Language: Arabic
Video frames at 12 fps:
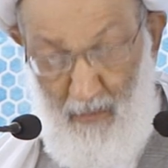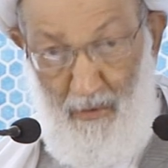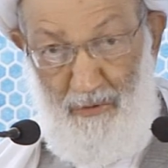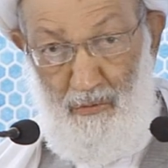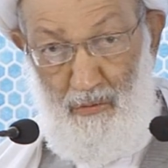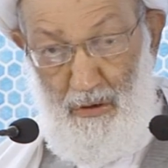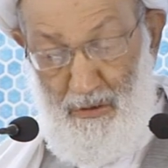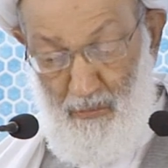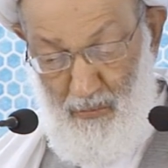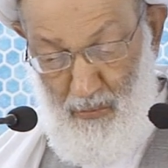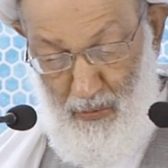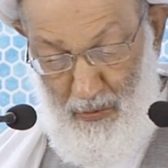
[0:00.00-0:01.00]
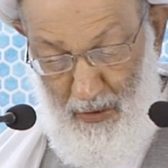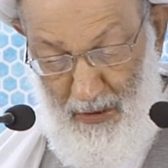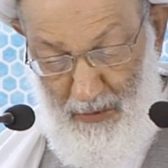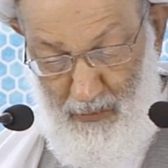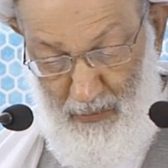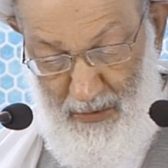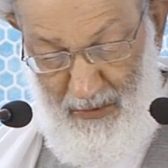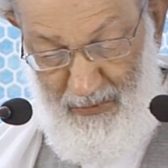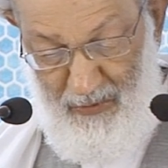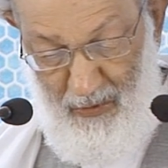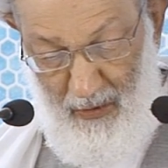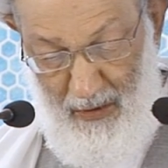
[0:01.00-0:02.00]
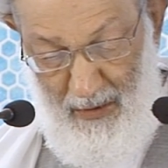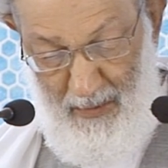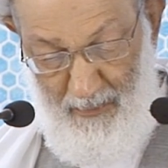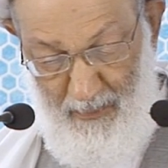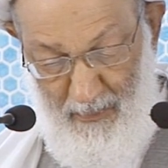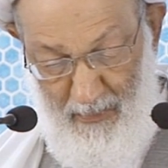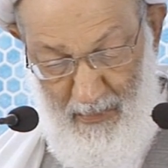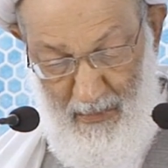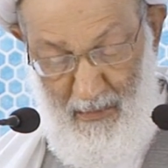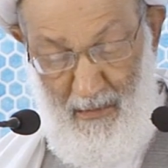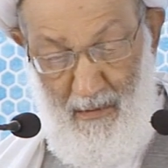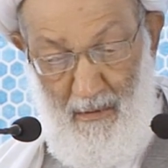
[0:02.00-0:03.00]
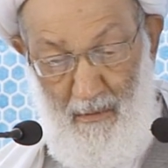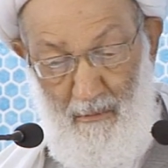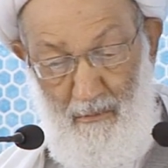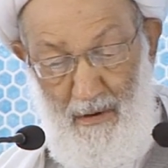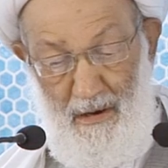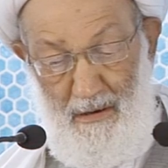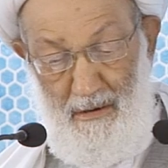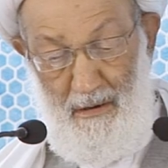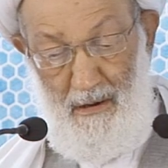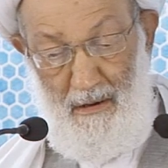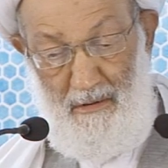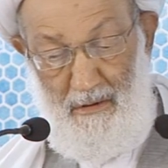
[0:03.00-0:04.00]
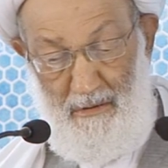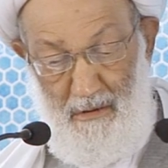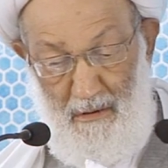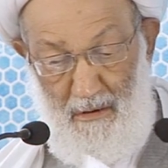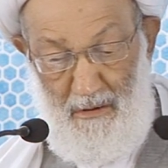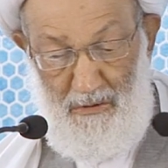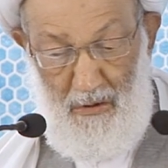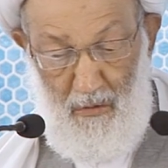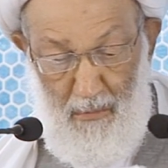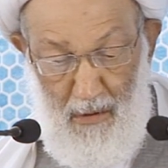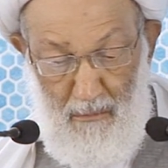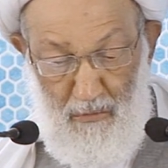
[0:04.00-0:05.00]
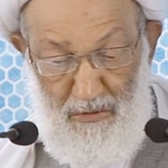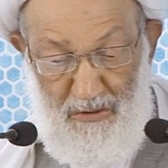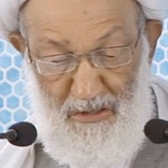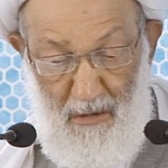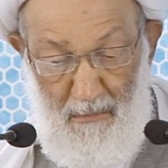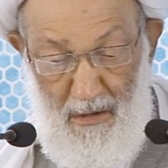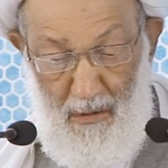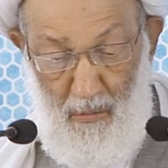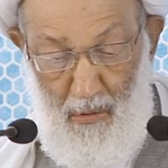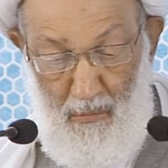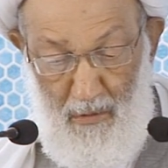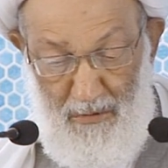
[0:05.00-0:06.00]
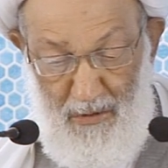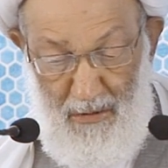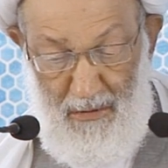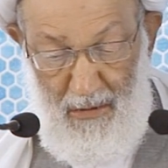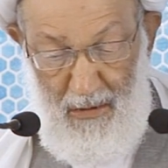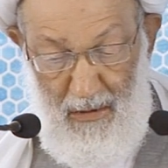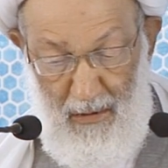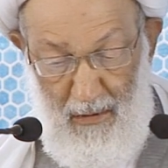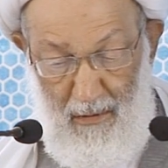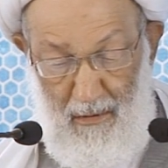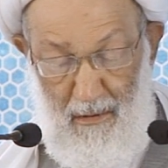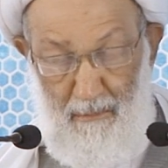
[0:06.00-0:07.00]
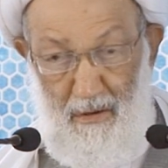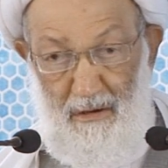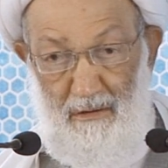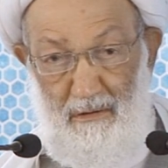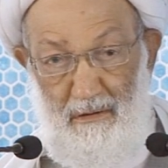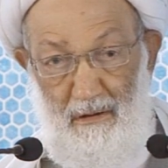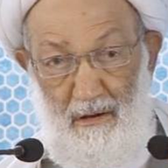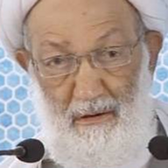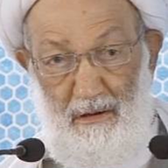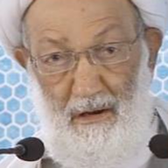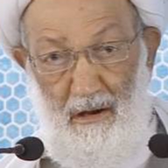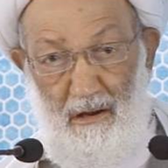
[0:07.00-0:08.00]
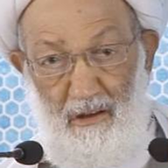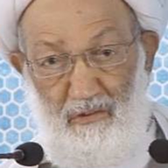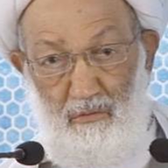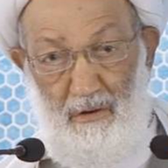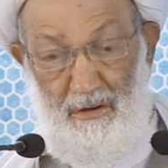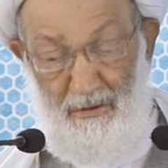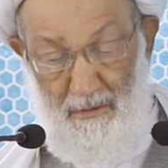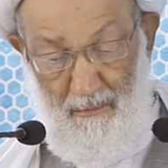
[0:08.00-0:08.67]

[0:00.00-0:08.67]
وصورة أخرى تنهي الصراع ولكنها تتراجع بالمجتمع والوطن إلى غابر التاريخ الأسود